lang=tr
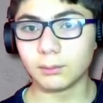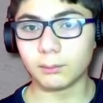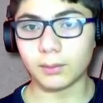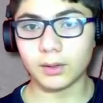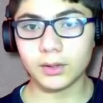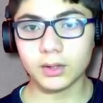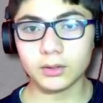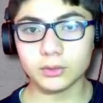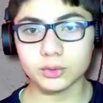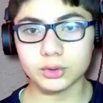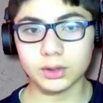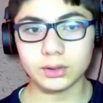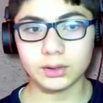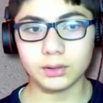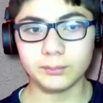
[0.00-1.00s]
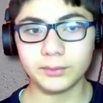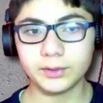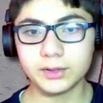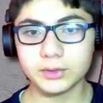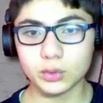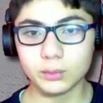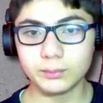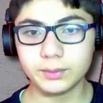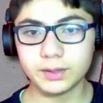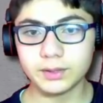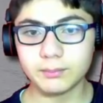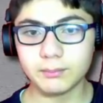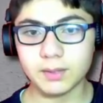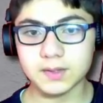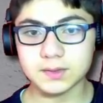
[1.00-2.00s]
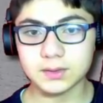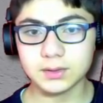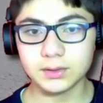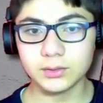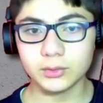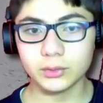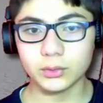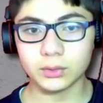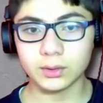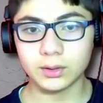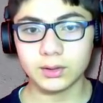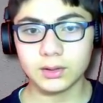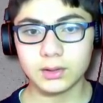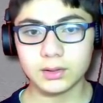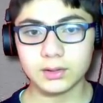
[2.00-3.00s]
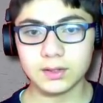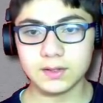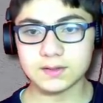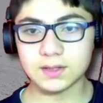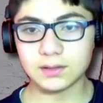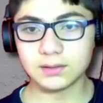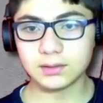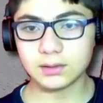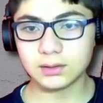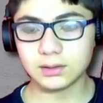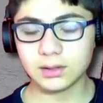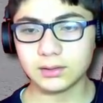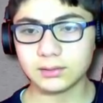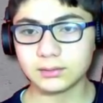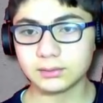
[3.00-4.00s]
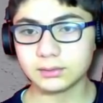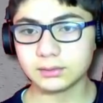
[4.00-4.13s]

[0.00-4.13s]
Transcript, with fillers: Ya bayağı güzel ya. Bakın zombilerin baskına gidiyor orada. İnsanlara